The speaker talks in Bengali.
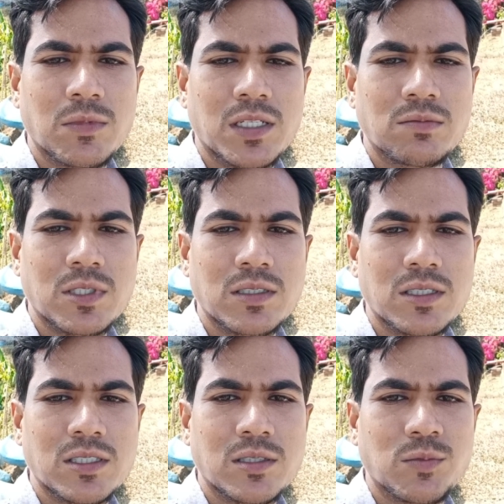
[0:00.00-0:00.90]
দ্যাট্রন
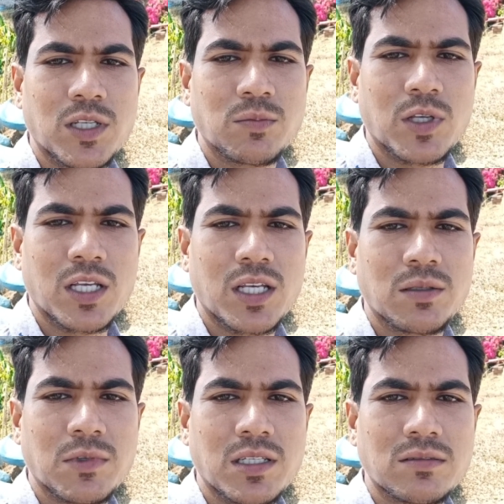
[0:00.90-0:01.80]
এসির
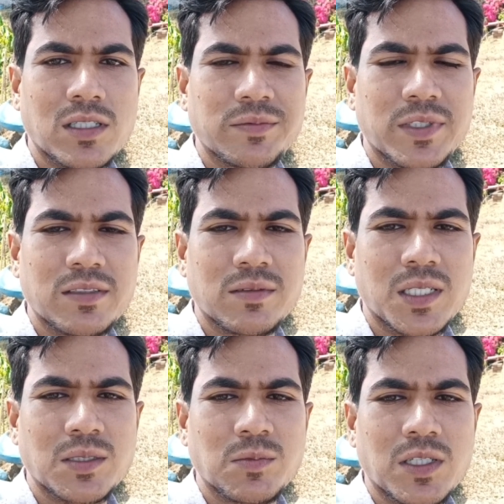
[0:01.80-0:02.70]
দ্যাট্রন এসির
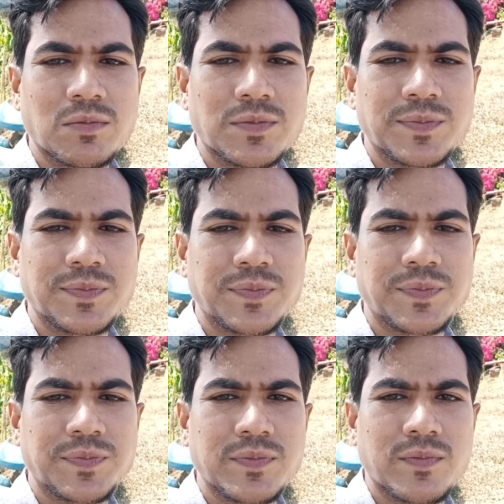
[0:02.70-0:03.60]
ক্যাপাসিটারের প্রাইস
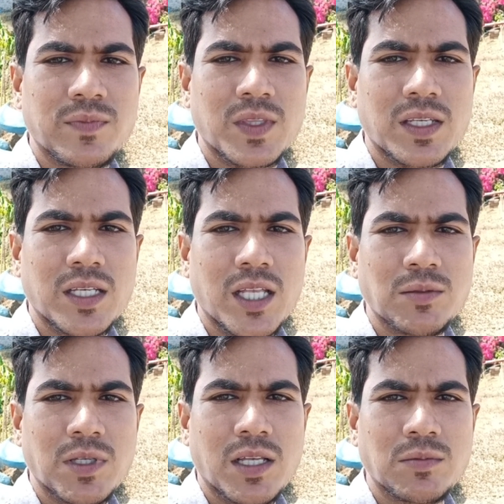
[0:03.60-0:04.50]
সর্বনিম্ন
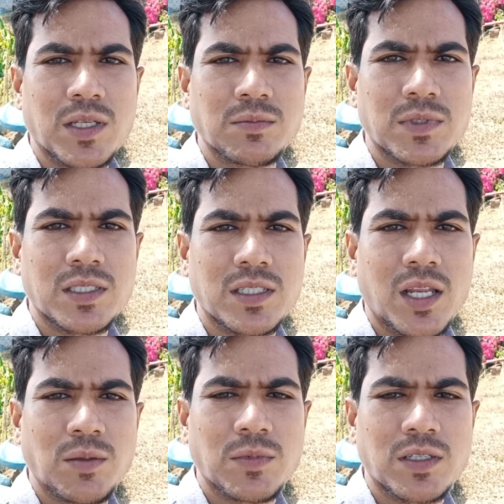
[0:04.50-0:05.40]
তিনশো টাকার থেকে
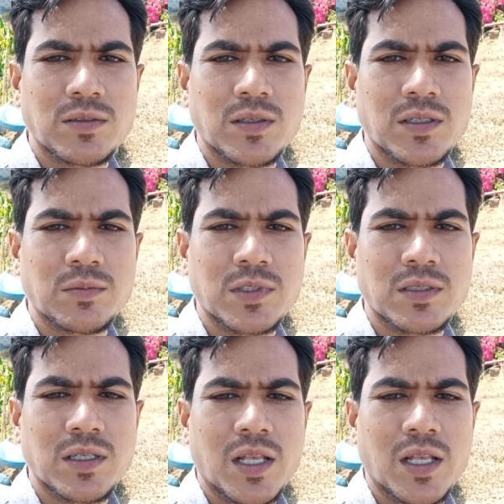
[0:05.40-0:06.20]
ভেরি করে আপনার